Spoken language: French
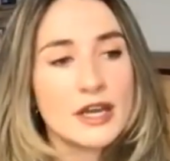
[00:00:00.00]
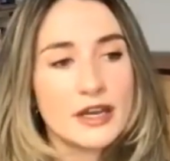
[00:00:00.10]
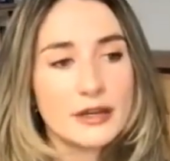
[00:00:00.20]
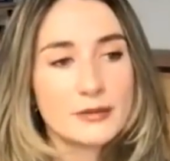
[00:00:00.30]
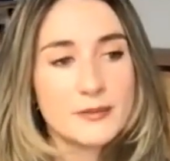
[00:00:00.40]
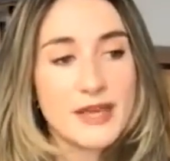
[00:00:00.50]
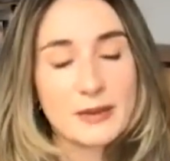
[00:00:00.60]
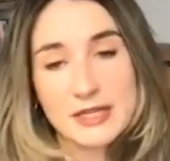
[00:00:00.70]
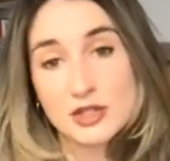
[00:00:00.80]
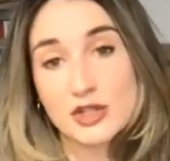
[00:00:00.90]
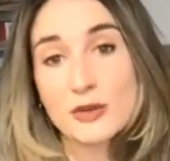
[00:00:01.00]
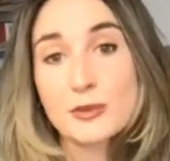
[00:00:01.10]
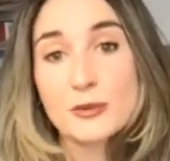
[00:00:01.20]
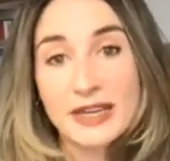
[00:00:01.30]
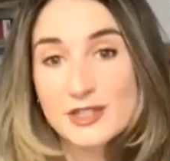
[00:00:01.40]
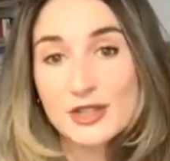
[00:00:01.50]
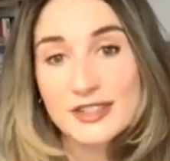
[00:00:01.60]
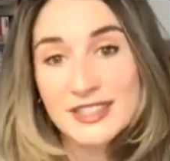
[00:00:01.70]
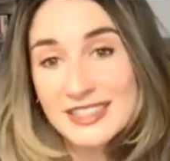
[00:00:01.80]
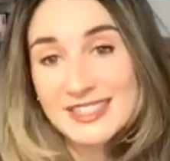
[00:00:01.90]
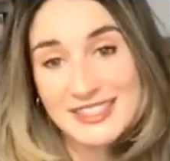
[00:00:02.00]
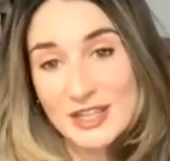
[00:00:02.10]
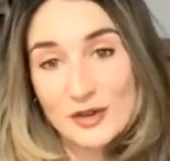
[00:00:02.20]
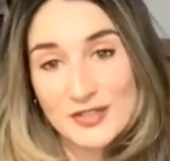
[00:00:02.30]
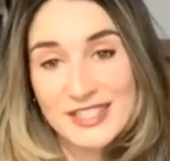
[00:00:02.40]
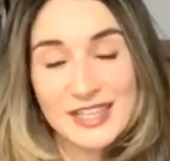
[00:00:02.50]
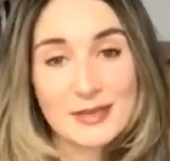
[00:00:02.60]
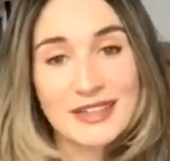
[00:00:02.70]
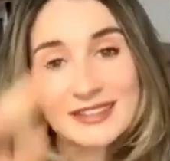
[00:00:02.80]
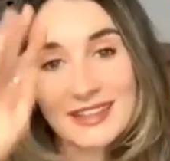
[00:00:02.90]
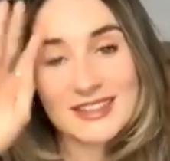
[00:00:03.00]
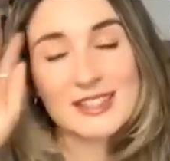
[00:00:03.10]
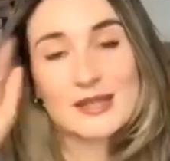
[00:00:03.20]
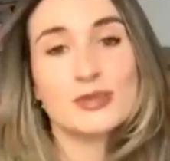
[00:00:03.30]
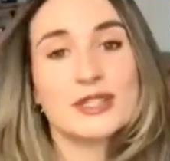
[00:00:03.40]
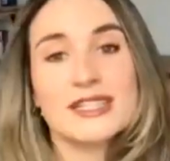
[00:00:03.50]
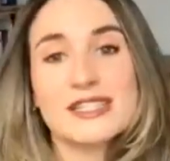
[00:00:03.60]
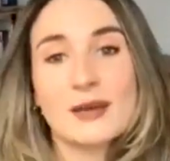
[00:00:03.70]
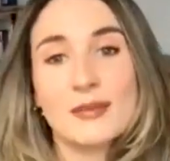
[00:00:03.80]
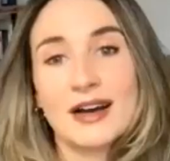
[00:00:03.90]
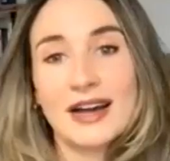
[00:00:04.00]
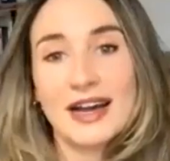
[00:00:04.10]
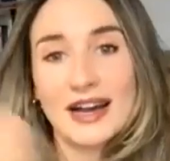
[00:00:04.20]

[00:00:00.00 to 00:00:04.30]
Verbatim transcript: euh, puis après ça, il n'y a pas personne qui le sait officiellement tant que c'est pas nécessairement